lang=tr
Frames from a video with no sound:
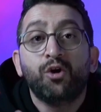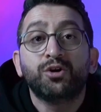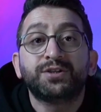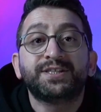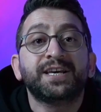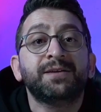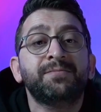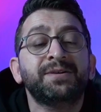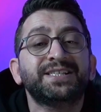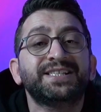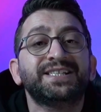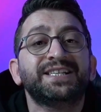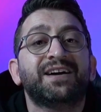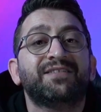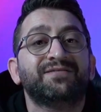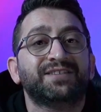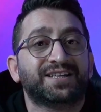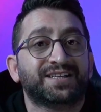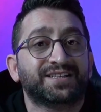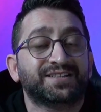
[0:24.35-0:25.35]
ÖSYM
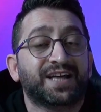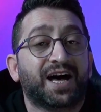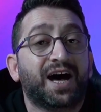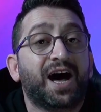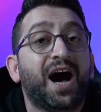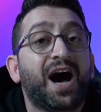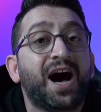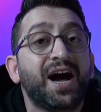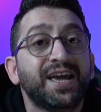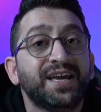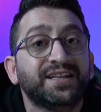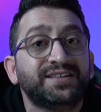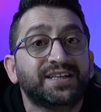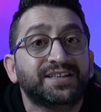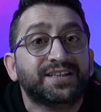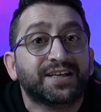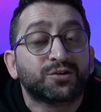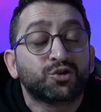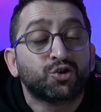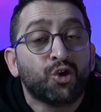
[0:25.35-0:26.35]
sınavlarında
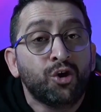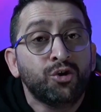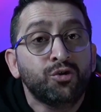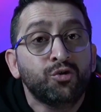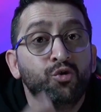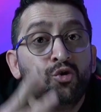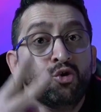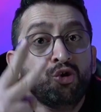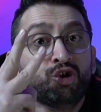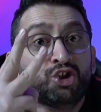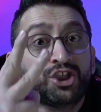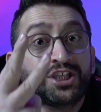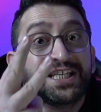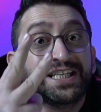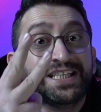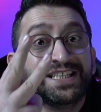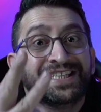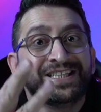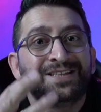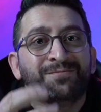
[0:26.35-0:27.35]
AYT'de son
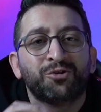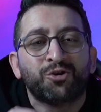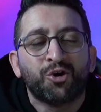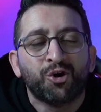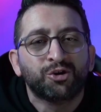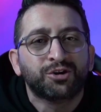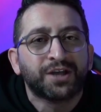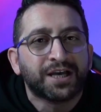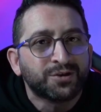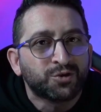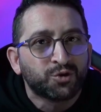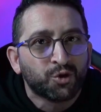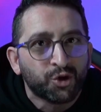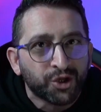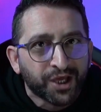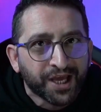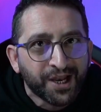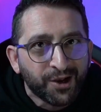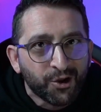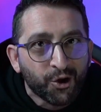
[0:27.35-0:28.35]
3 yıldır bu konudan
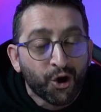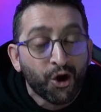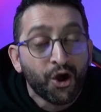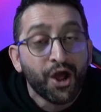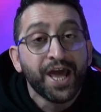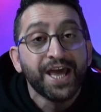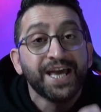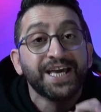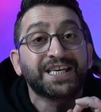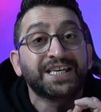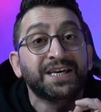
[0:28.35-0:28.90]
soru geliyor.